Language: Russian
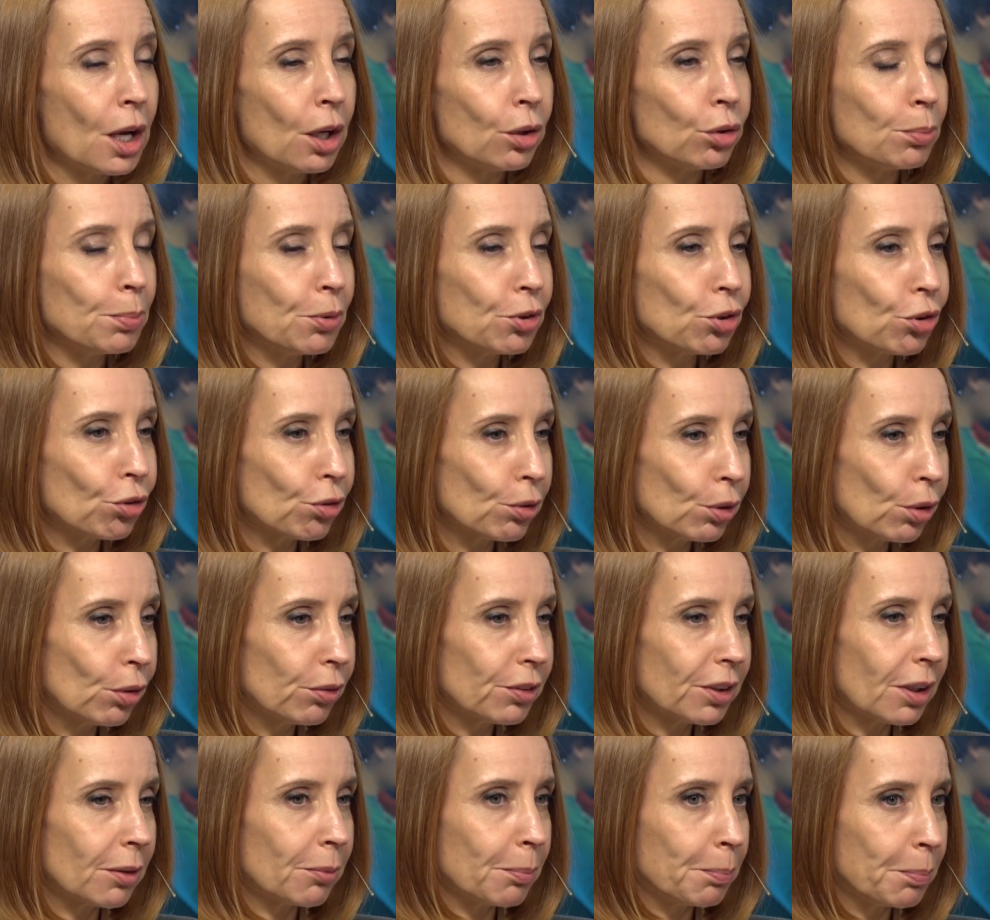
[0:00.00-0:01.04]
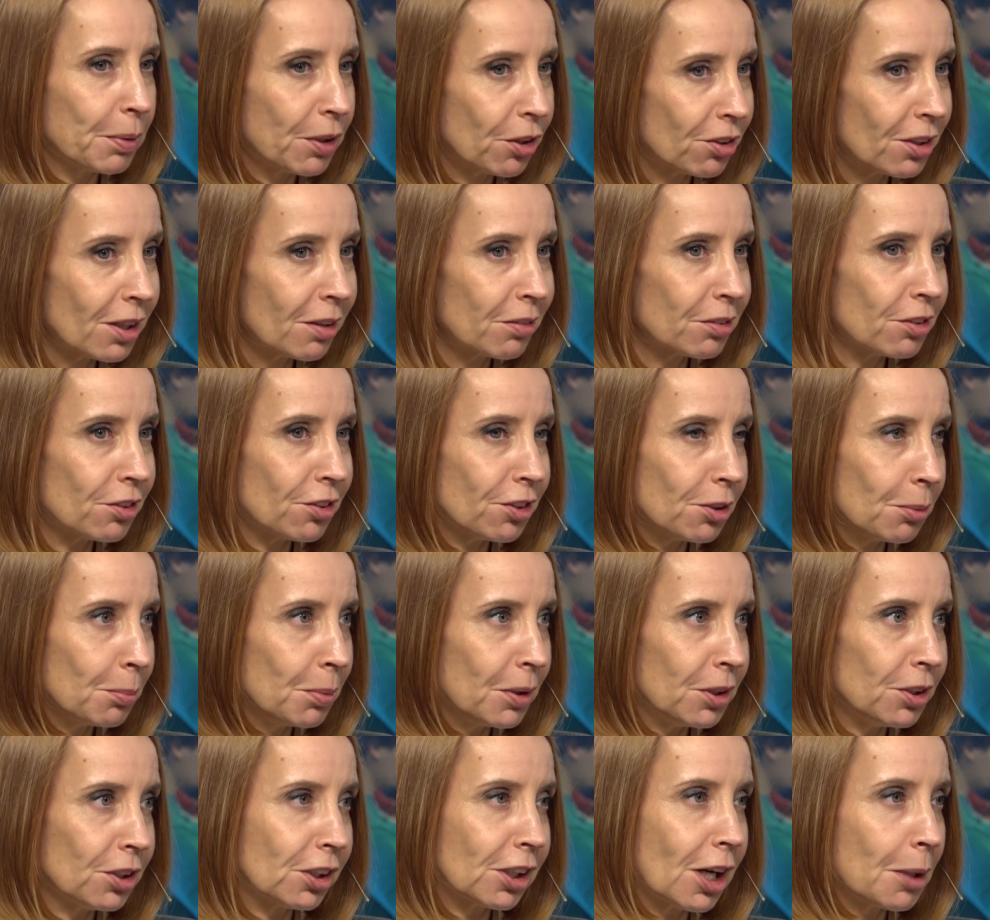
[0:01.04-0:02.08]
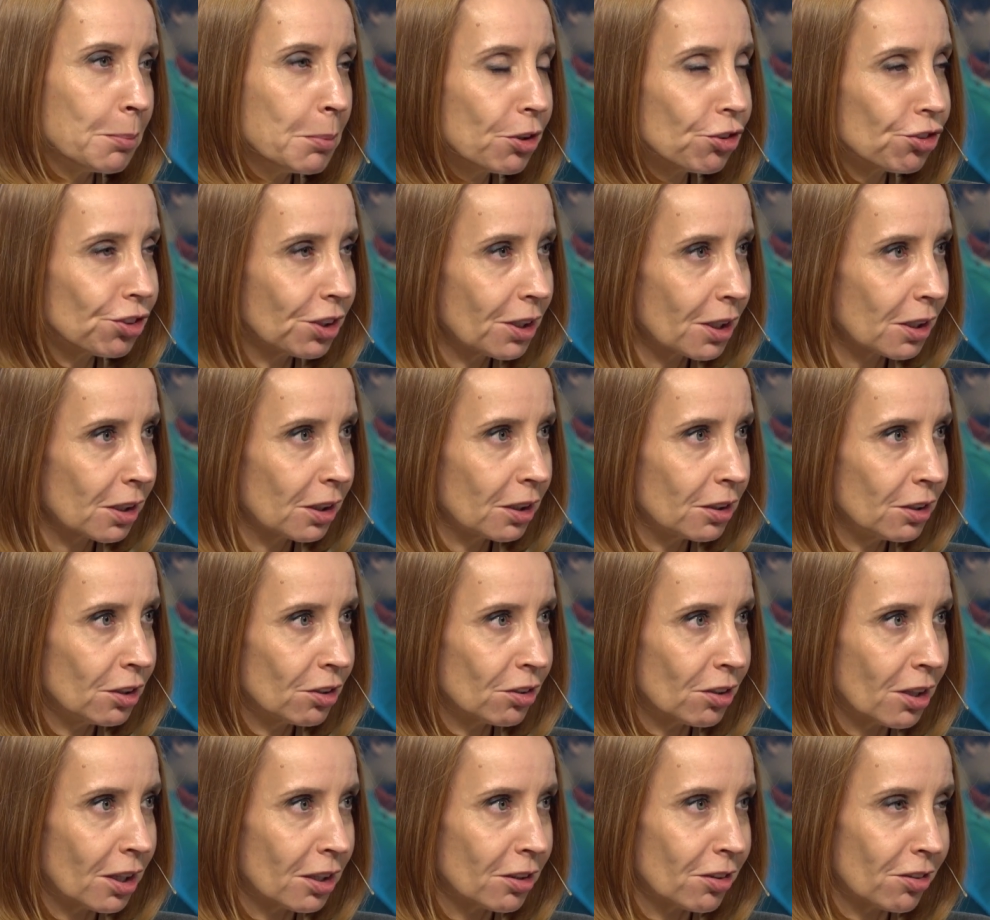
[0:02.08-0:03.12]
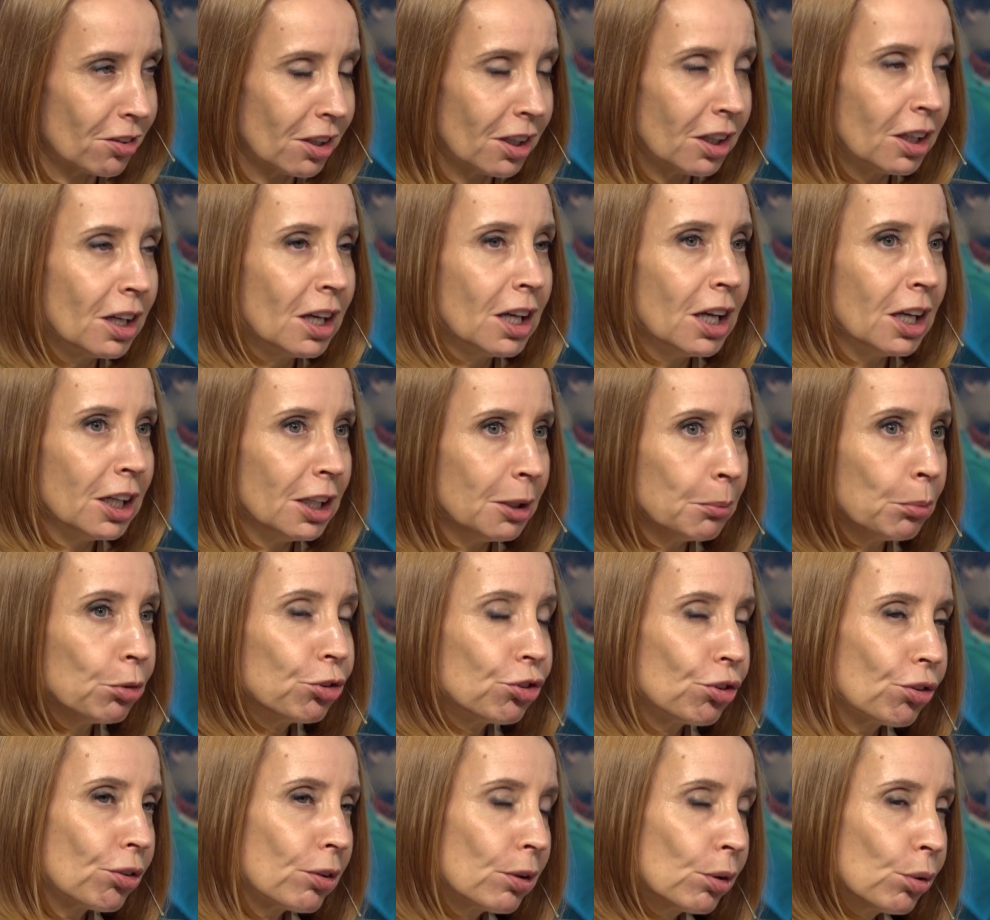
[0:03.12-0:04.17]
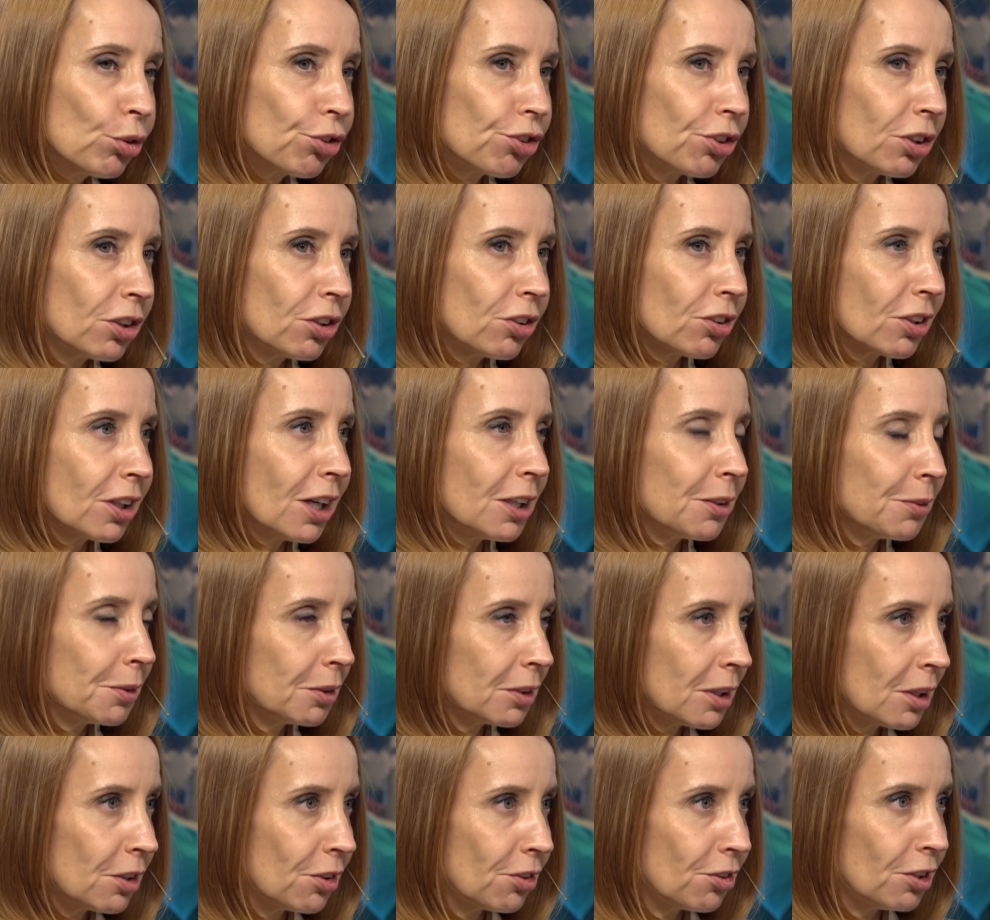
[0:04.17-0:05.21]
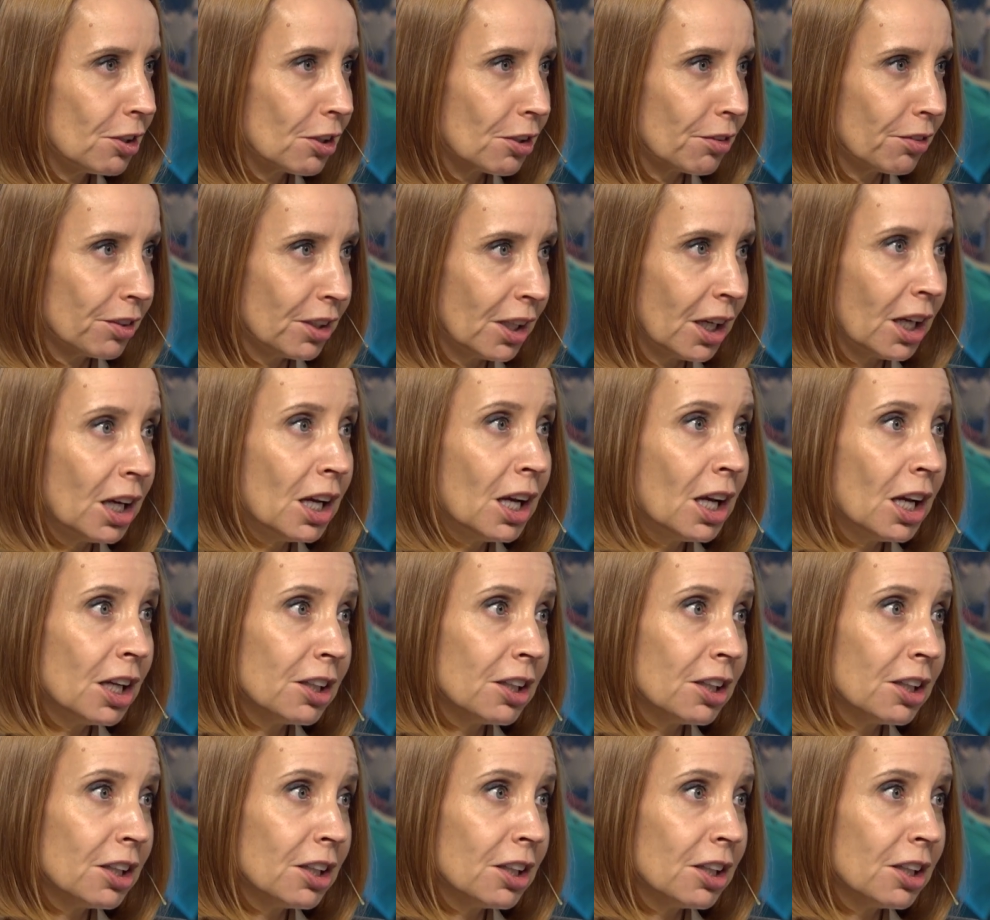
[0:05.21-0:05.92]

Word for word: Ну, безусловно, представьте себе некоммерческие организации, им очень сложно искать финансирование.